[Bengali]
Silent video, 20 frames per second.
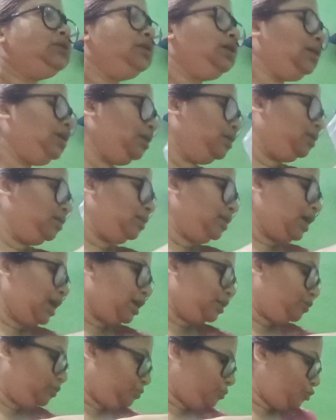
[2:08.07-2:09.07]
হ্যাঁ না
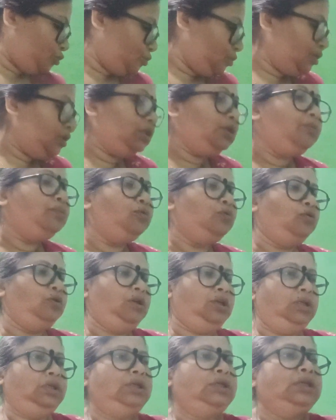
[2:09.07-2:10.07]
একদম সত্যি ভুল
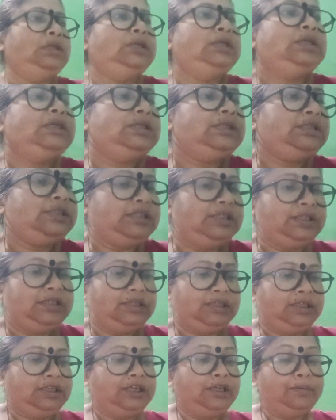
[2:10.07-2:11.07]
যে
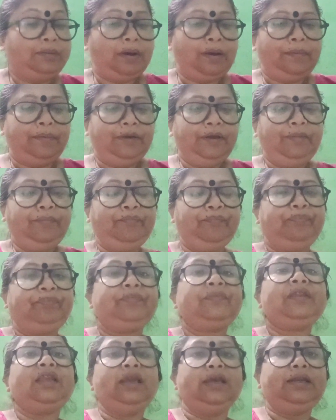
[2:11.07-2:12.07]
কিভাবে
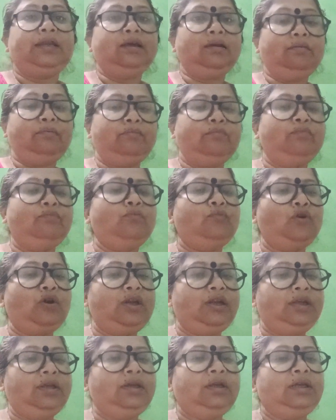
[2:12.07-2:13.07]
এটা
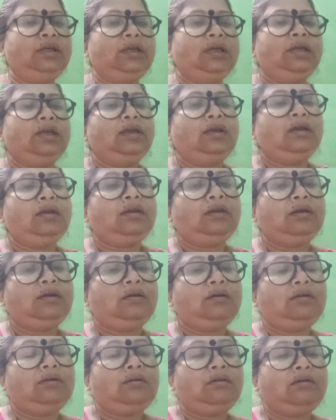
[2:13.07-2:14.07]
বলে
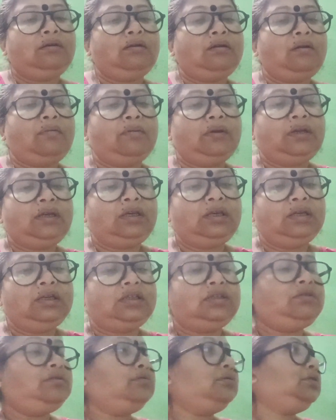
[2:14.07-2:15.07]
আবার কি
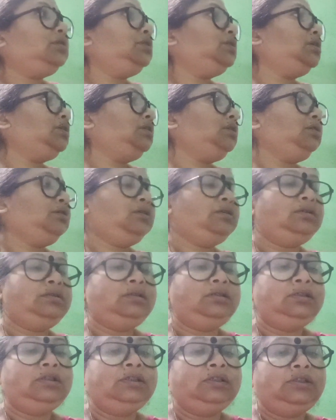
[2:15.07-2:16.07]
আসলো কি জানি
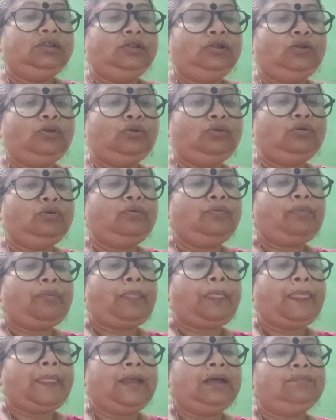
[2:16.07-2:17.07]
তো
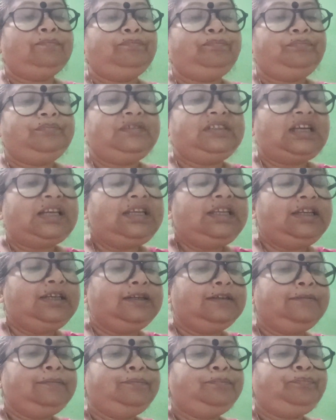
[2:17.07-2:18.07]
জানি
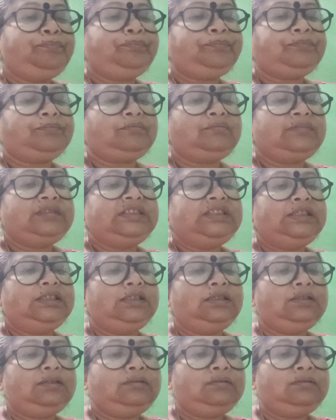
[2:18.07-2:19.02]
না যে